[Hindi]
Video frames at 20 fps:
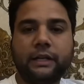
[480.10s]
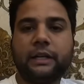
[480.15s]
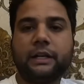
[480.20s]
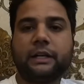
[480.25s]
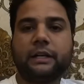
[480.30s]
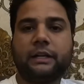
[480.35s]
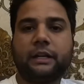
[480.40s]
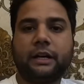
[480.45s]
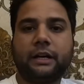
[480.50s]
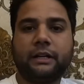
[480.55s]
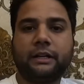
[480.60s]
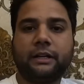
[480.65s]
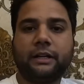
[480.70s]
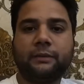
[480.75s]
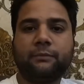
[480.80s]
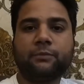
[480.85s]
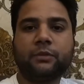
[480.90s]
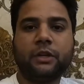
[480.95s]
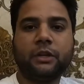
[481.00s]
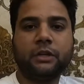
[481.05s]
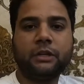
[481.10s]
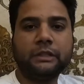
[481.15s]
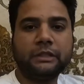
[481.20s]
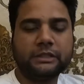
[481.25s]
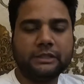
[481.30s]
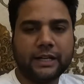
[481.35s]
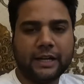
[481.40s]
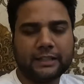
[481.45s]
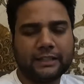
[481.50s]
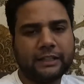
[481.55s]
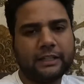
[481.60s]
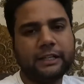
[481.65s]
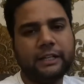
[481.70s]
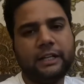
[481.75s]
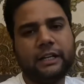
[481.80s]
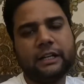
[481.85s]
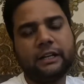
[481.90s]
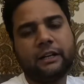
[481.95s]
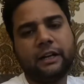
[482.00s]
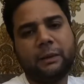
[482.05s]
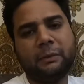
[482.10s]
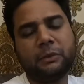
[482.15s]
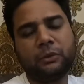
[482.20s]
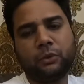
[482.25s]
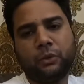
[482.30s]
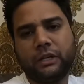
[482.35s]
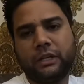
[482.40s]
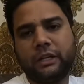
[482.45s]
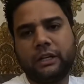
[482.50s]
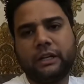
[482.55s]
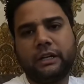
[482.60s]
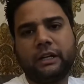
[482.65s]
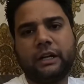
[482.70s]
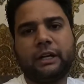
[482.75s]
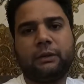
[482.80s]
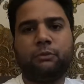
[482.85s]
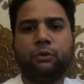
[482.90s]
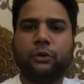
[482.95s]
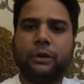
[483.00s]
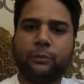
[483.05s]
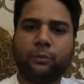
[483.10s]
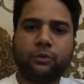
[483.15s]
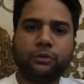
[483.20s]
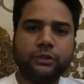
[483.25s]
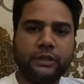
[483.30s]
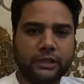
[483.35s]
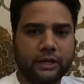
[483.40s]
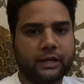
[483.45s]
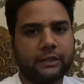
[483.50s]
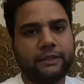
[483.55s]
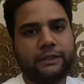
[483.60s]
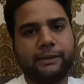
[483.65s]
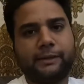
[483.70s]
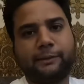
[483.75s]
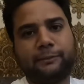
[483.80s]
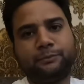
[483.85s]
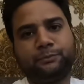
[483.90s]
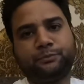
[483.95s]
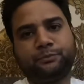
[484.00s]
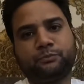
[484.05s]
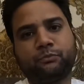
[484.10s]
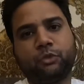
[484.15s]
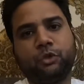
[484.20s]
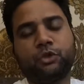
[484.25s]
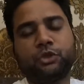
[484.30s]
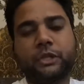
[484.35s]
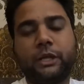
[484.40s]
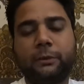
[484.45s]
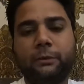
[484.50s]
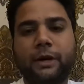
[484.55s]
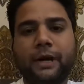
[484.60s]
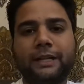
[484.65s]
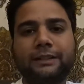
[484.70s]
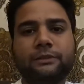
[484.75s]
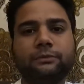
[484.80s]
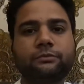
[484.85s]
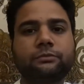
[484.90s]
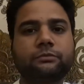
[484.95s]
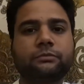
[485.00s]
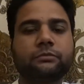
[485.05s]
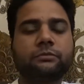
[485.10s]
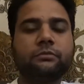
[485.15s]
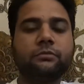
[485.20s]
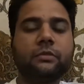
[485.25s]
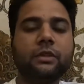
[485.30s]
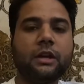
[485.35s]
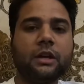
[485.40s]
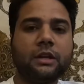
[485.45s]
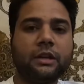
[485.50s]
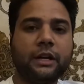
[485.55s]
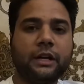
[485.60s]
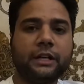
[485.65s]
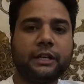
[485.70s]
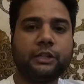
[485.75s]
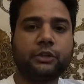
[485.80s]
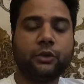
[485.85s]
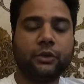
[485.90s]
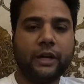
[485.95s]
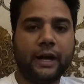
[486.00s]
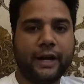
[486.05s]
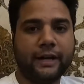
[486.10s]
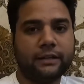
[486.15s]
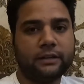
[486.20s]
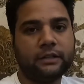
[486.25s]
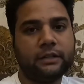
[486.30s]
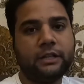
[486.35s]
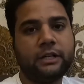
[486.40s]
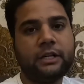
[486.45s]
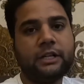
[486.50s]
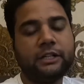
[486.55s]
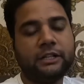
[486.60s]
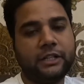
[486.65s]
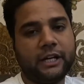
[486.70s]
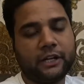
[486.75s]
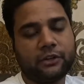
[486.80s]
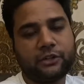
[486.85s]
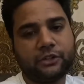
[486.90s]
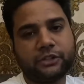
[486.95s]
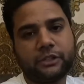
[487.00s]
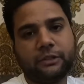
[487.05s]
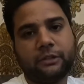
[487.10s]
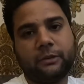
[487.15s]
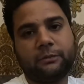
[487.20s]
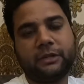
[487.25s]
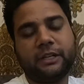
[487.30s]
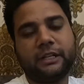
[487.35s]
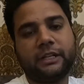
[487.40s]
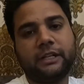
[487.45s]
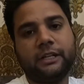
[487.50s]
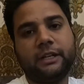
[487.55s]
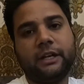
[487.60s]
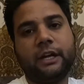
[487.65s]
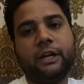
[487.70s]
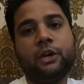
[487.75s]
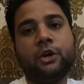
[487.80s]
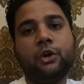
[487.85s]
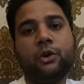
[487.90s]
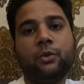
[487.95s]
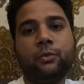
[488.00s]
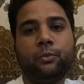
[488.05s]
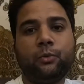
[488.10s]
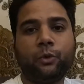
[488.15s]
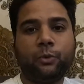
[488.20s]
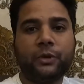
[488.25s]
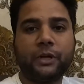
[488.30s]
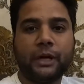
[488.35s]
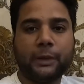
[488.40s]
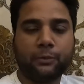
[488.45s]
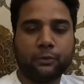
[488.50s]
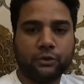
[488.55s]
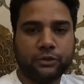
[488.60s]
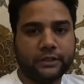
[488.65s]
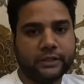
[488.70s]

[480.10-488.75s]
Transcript: लेकर आए हैं ज़्यादा नहीं लेकर आया मैं थोड़े लेकर आया वो आपको दिखाते हैं उसके बाद घर की जो लाइट डेकोरेशन हमने की है वो भी आपको